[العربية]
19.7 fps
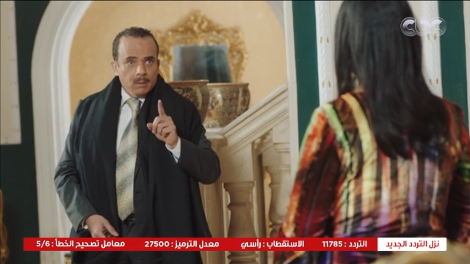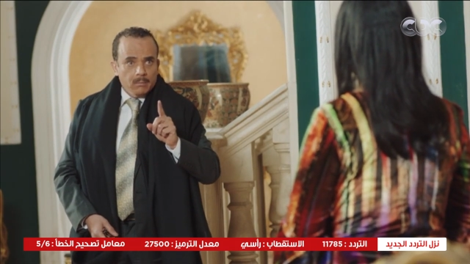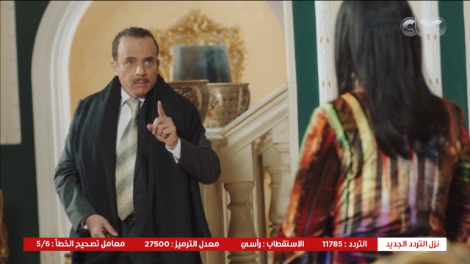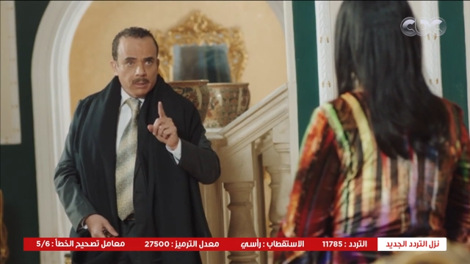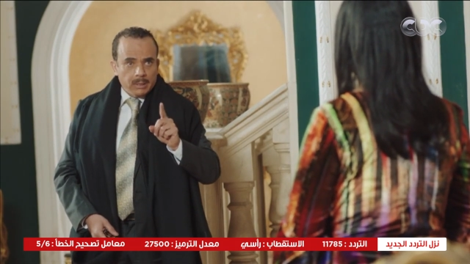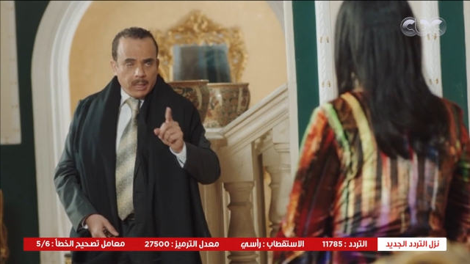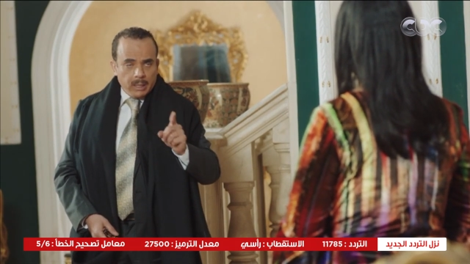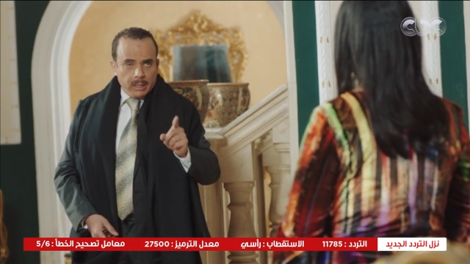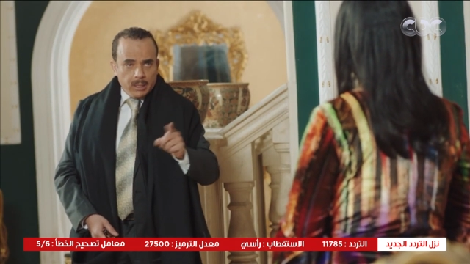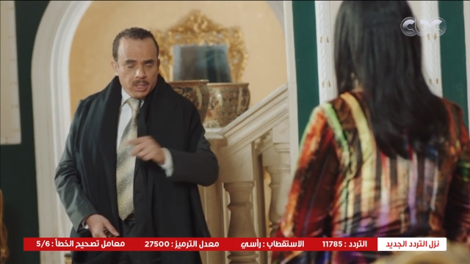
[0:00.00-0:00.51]
ما
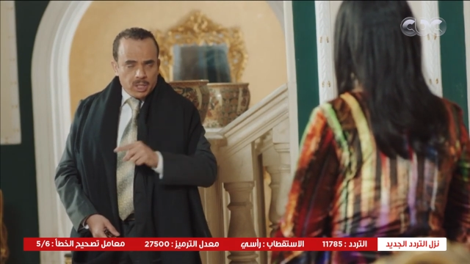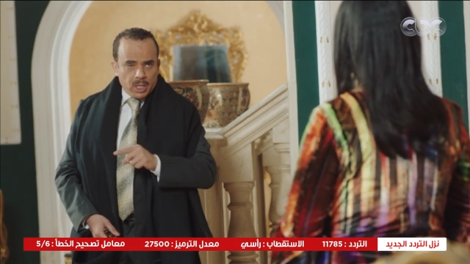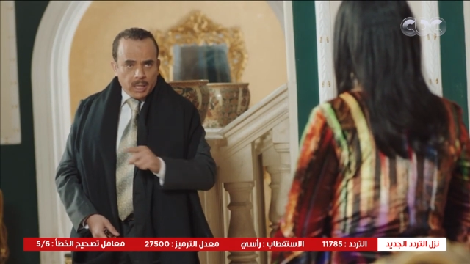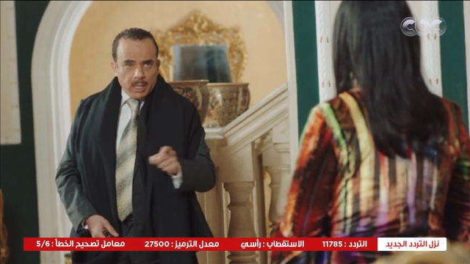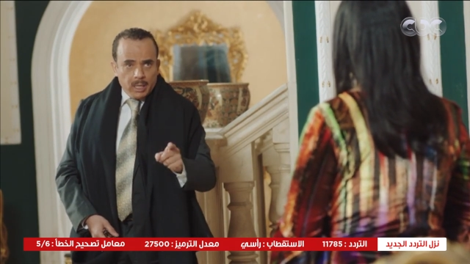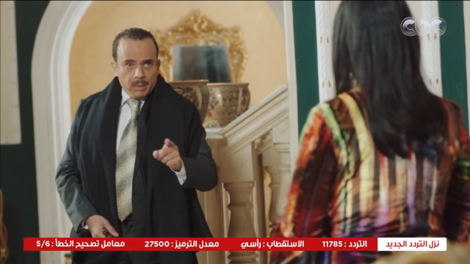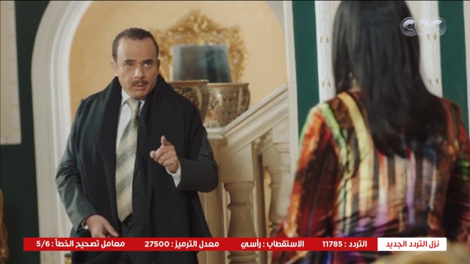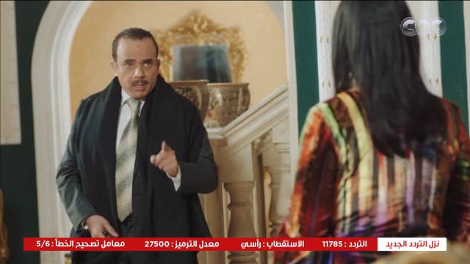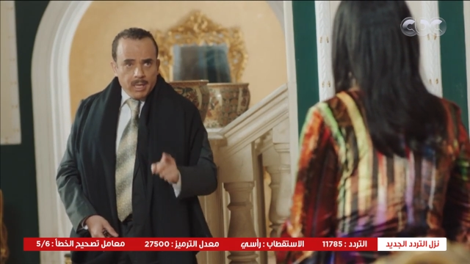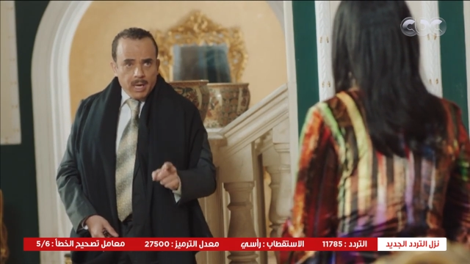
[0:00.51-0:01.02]
تخلينيش
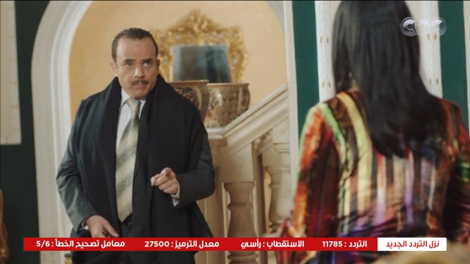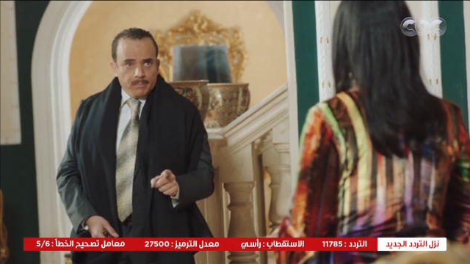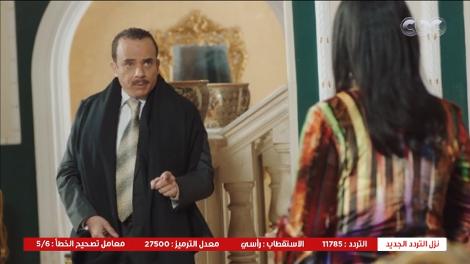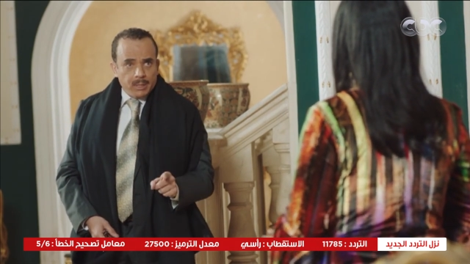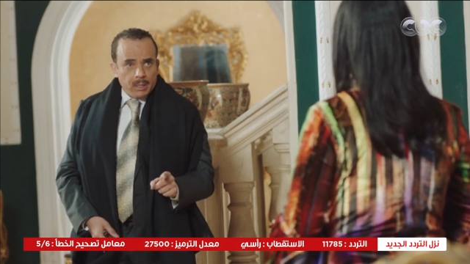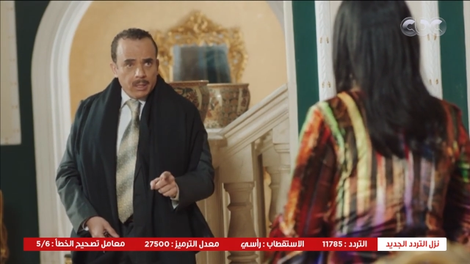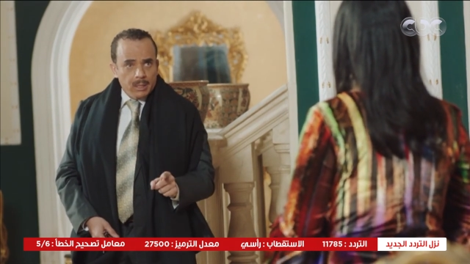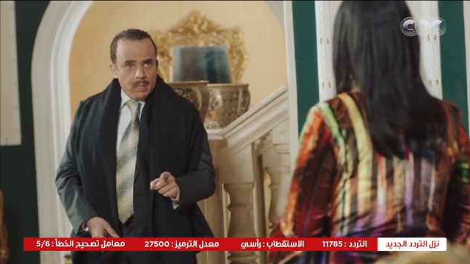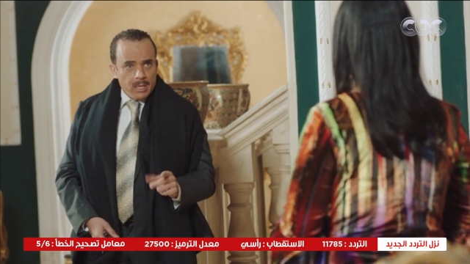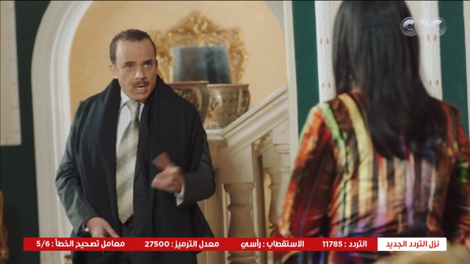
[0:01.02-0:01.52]
اجل من
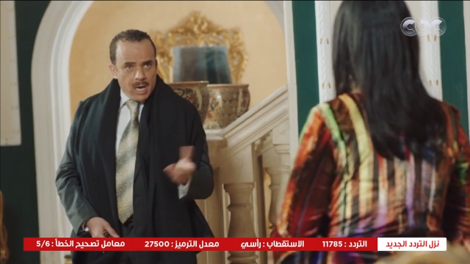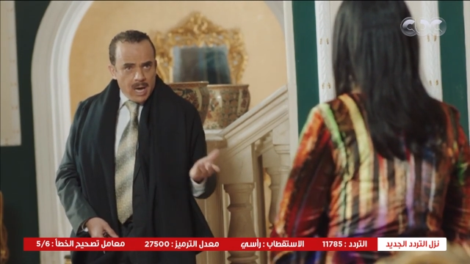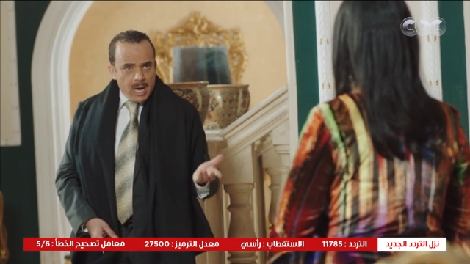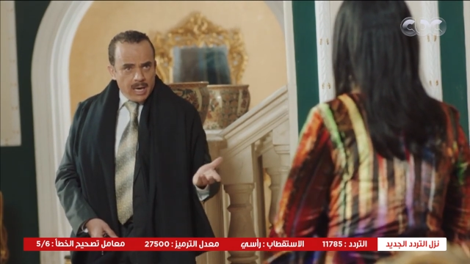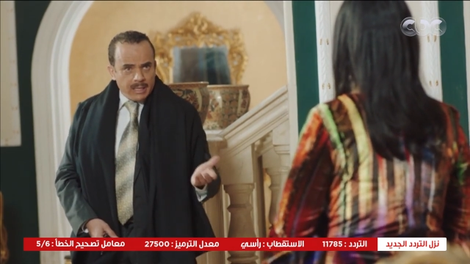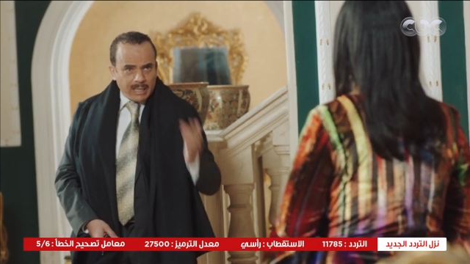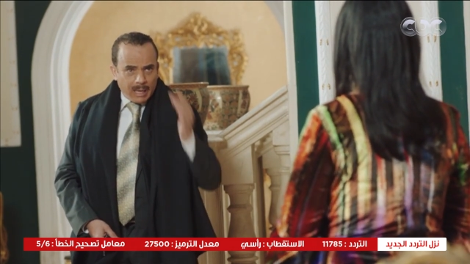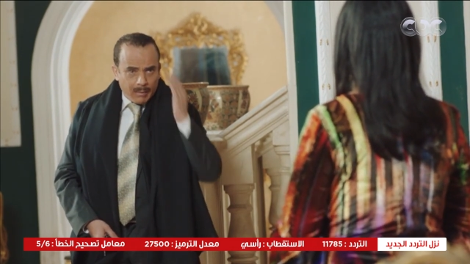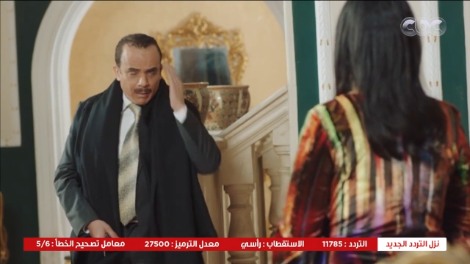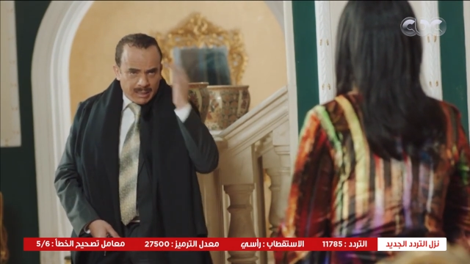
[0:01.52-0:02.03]
جيبتك ايه
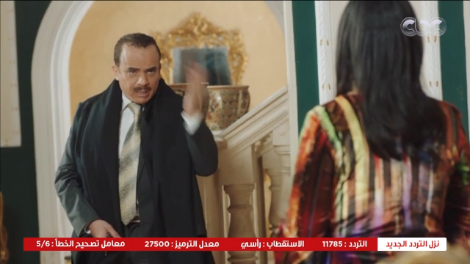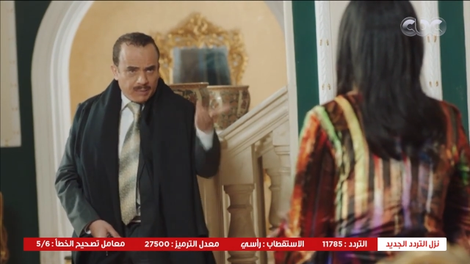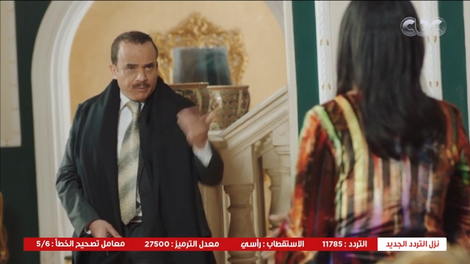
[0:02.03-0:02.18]
اتخبلت في